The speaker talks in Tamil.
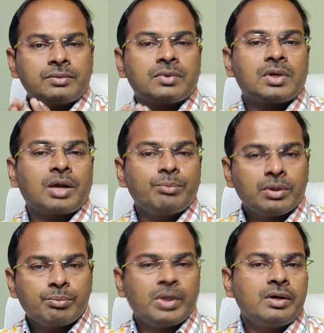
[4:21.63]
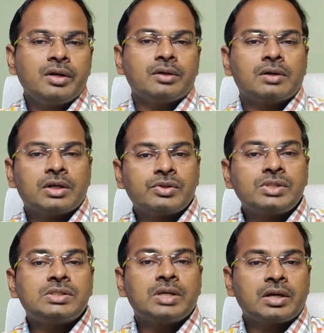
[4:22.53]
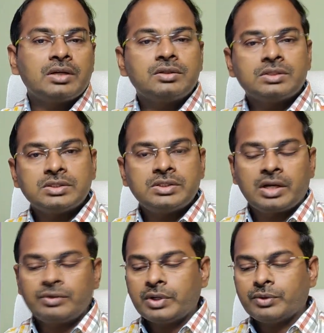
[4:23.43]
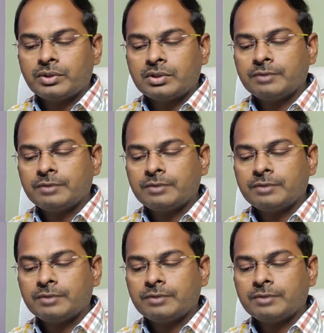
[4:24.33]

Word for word: கம்மிங் மண்டே அதாவது செகண்ட் ஜான்வரி வந்து